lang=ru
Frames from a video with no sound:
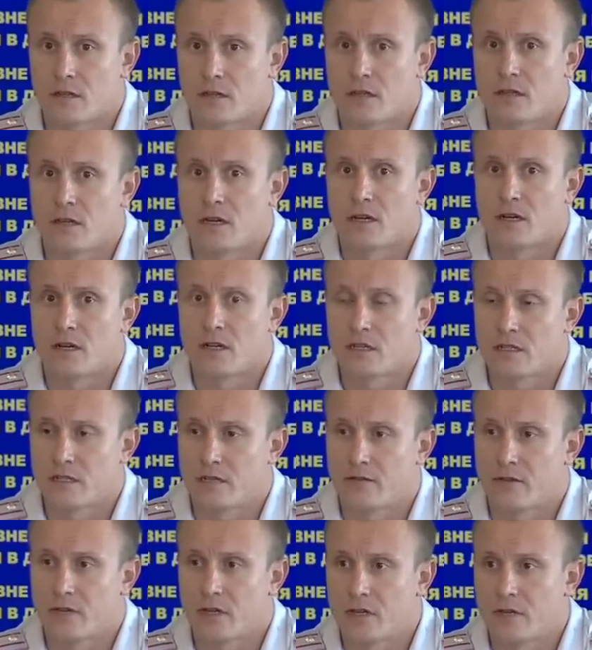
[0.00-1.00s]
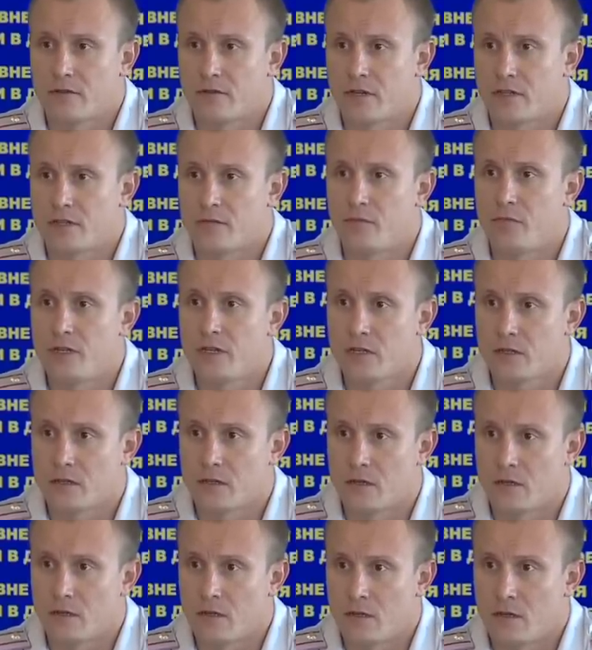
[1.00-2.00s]
негораздов, как говорят, бед
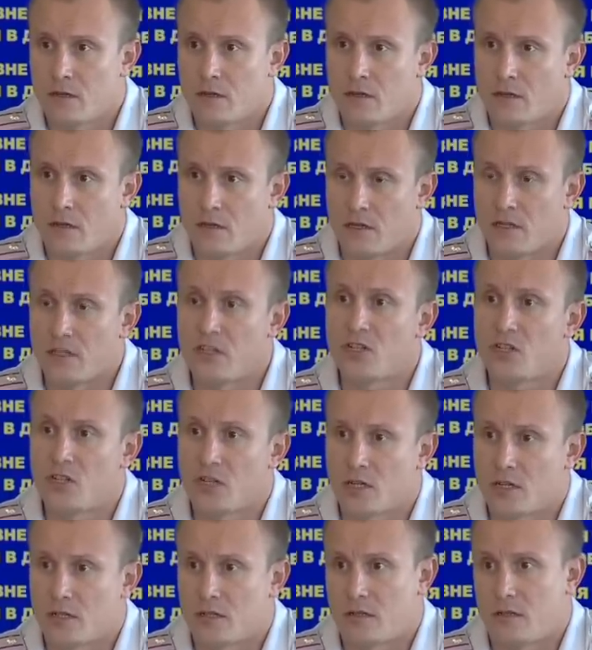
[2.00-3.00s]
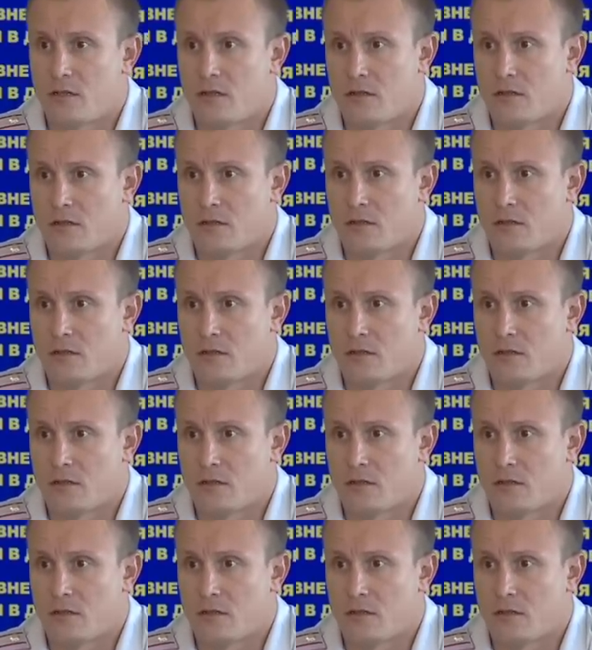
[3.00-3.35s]
и несчастий.